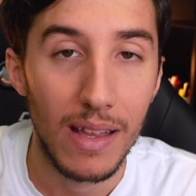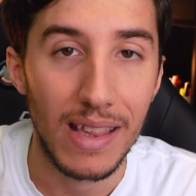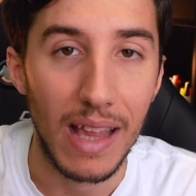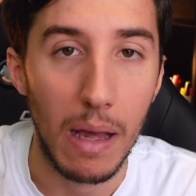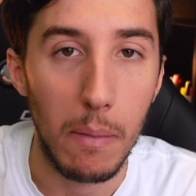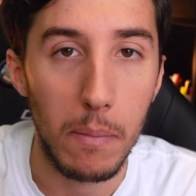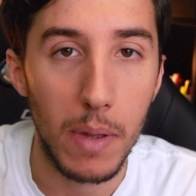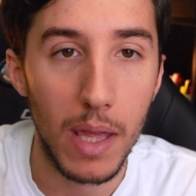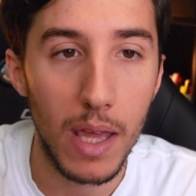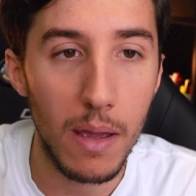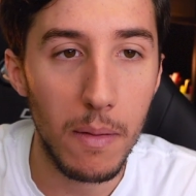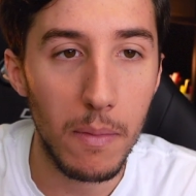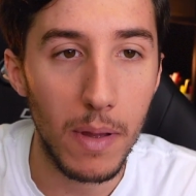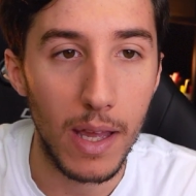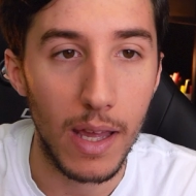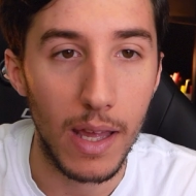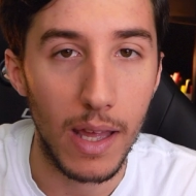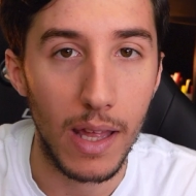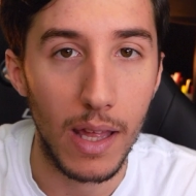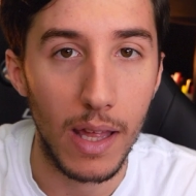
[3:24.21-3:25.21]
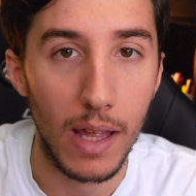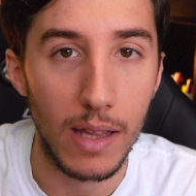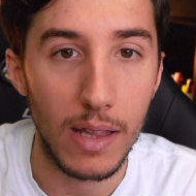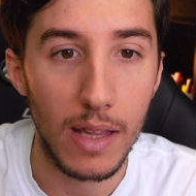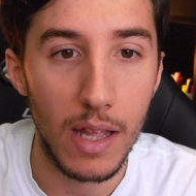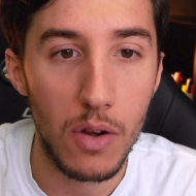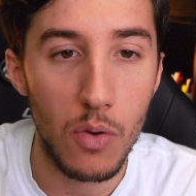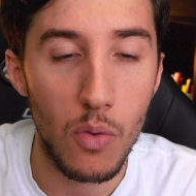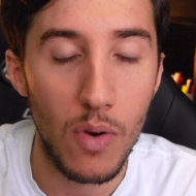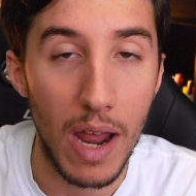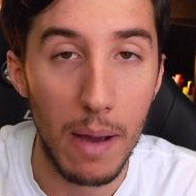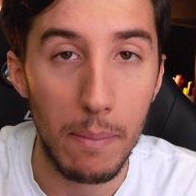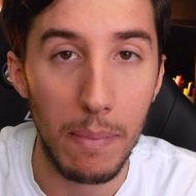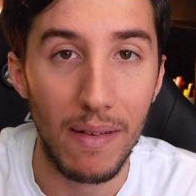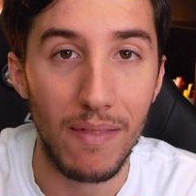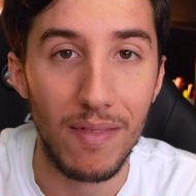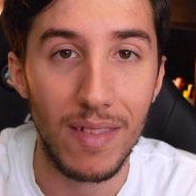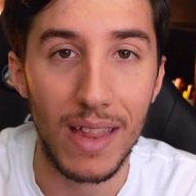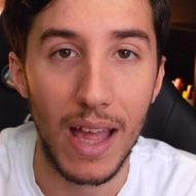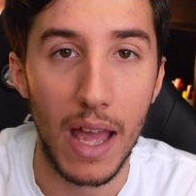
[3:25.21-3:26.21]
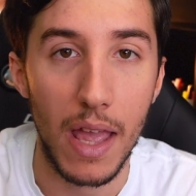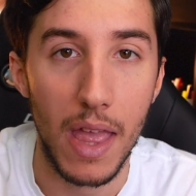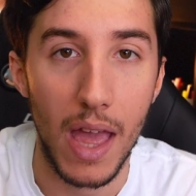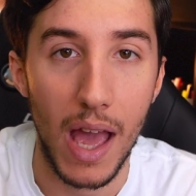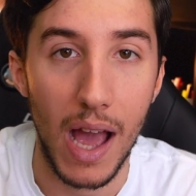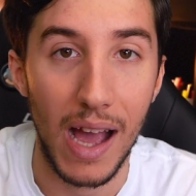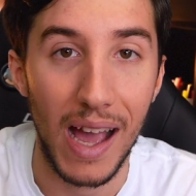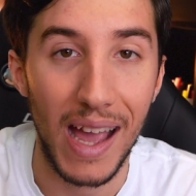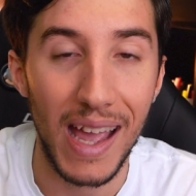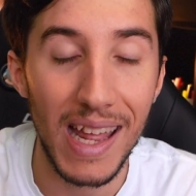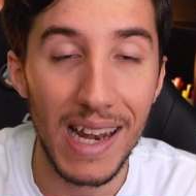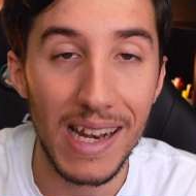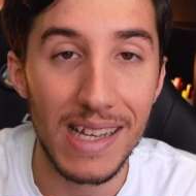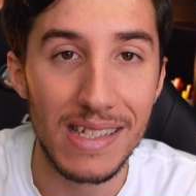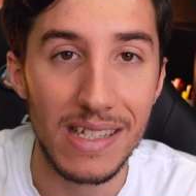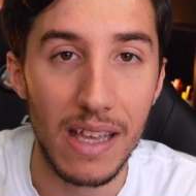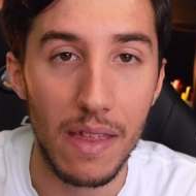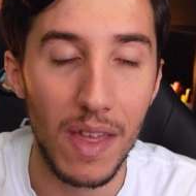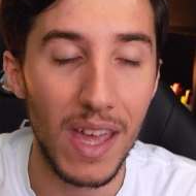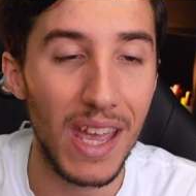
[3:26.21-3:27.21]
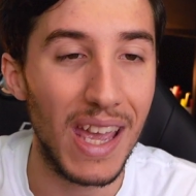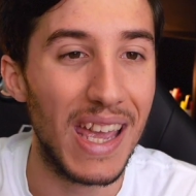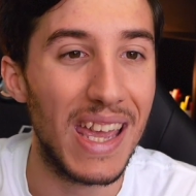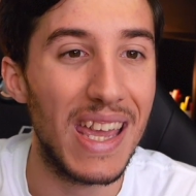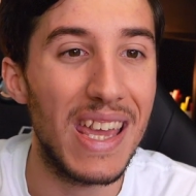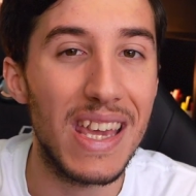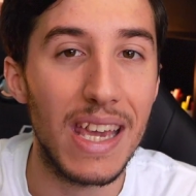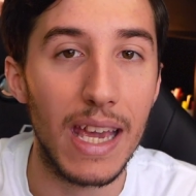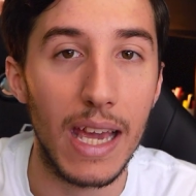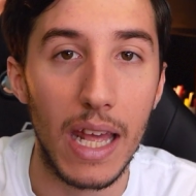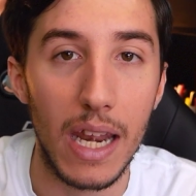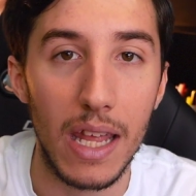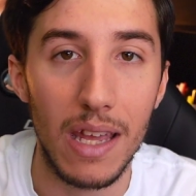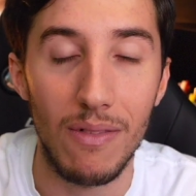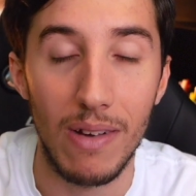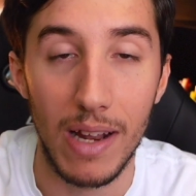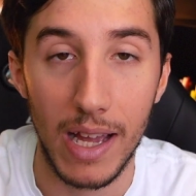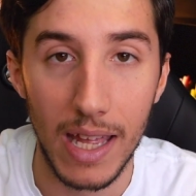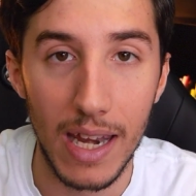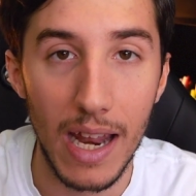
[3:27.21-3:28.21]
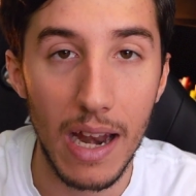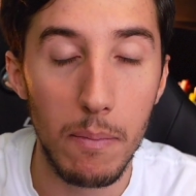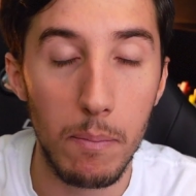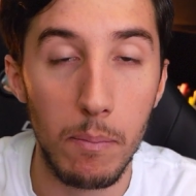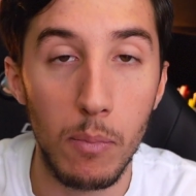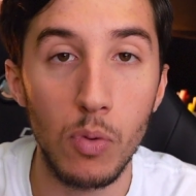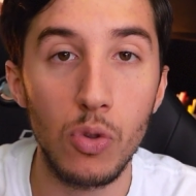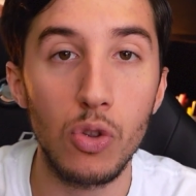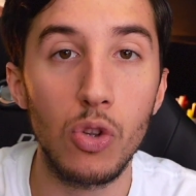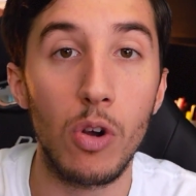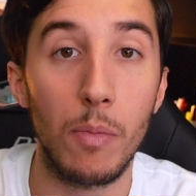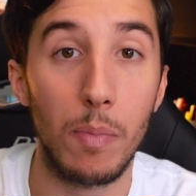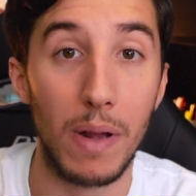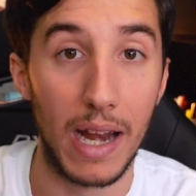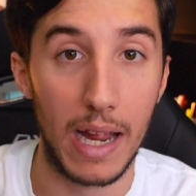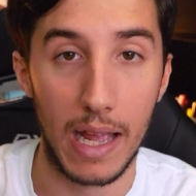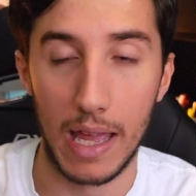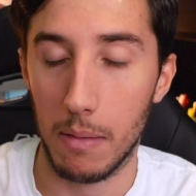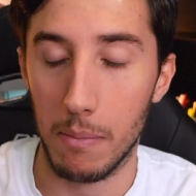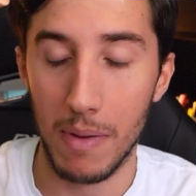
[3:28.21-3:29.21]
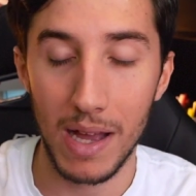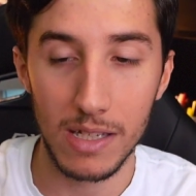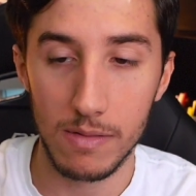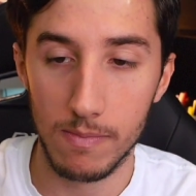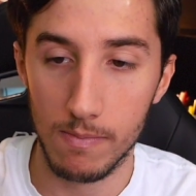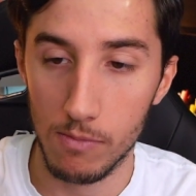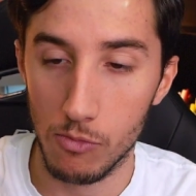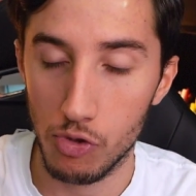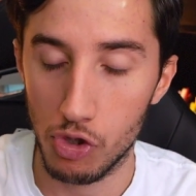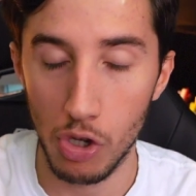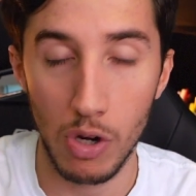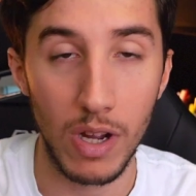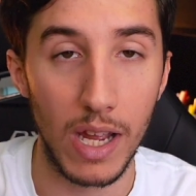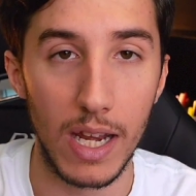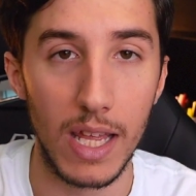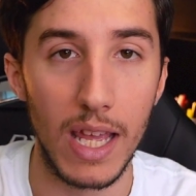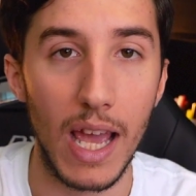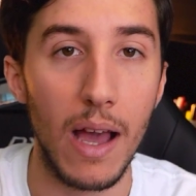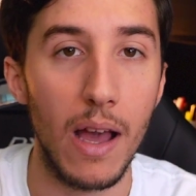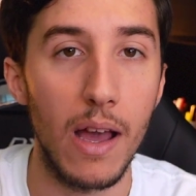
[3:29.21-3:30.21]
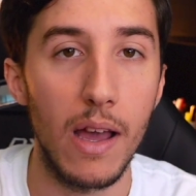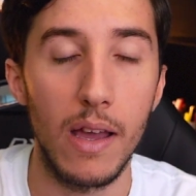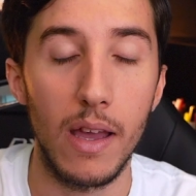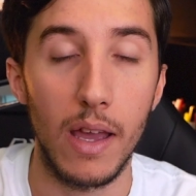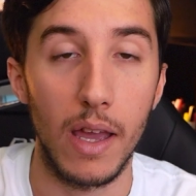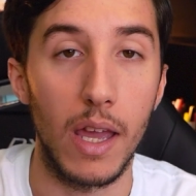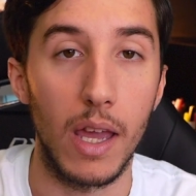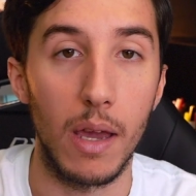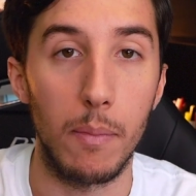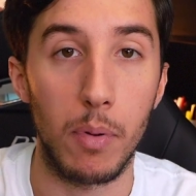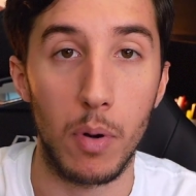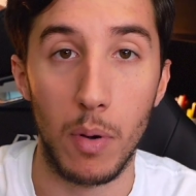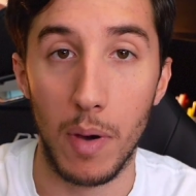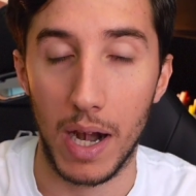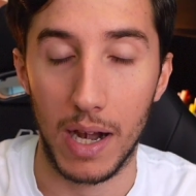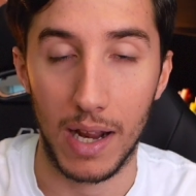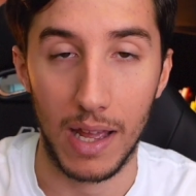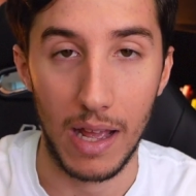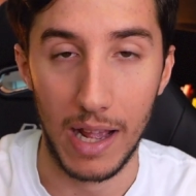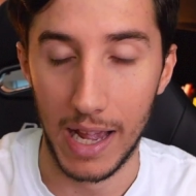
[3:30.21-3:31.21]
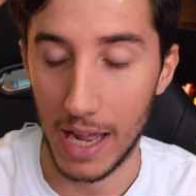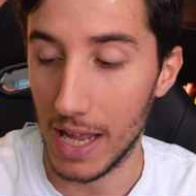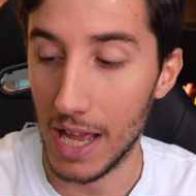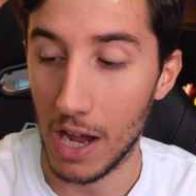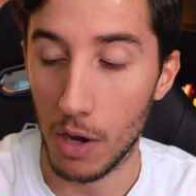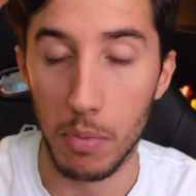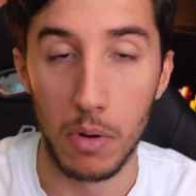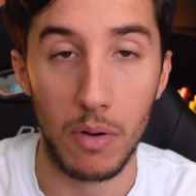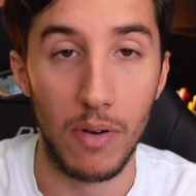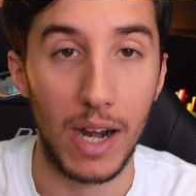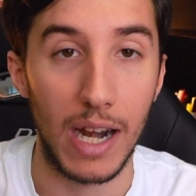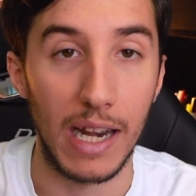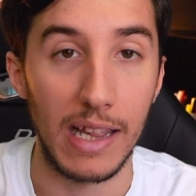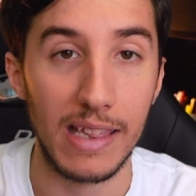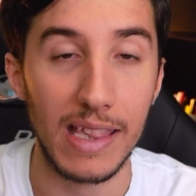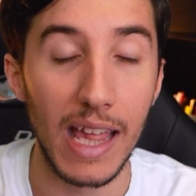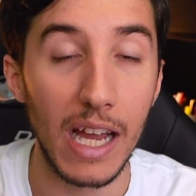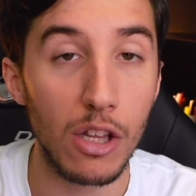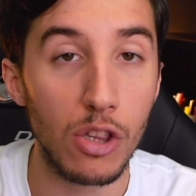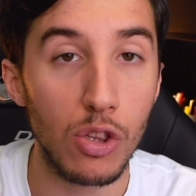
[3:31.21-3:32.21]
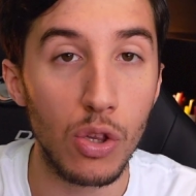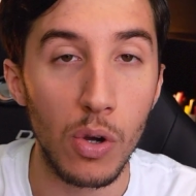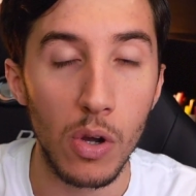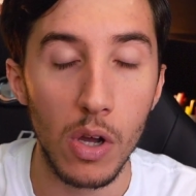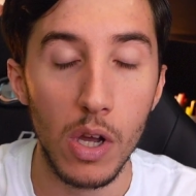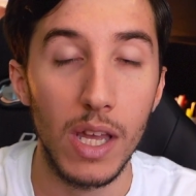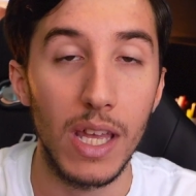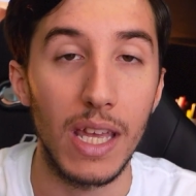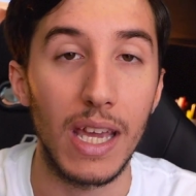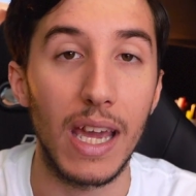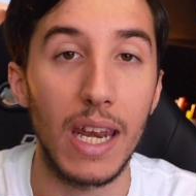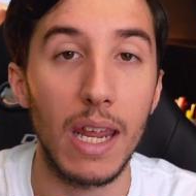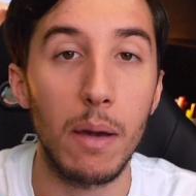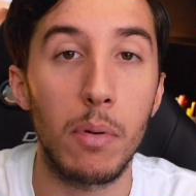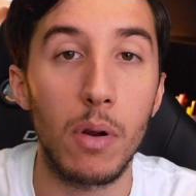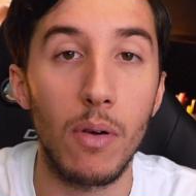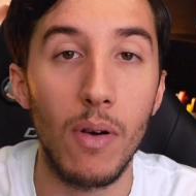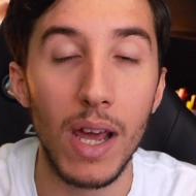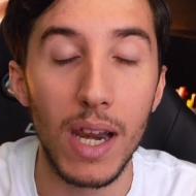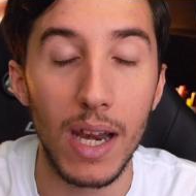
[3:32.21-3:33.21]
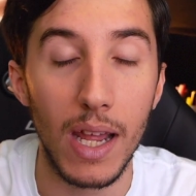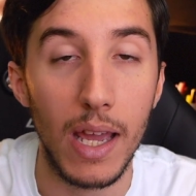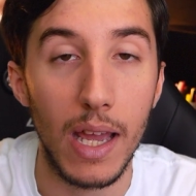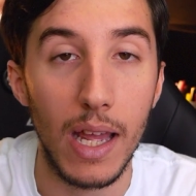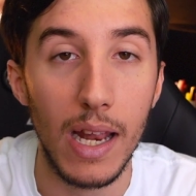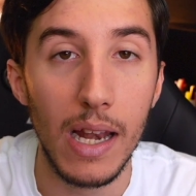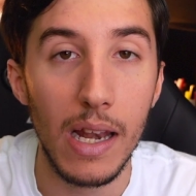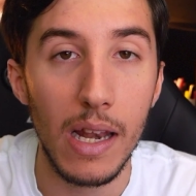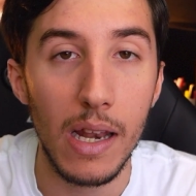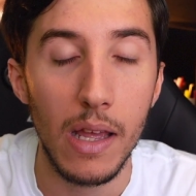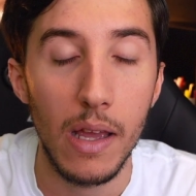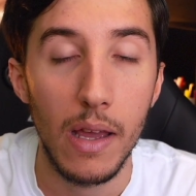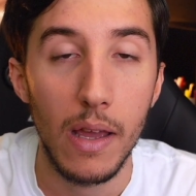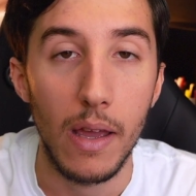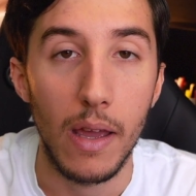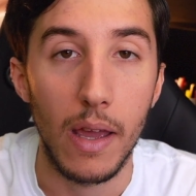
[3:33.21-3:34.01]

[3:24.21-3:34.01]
También eh, tiene una pantalla LCD increíble, que era el punto que más yo quería eh, probar. Quería probar el tacto y quería probar el...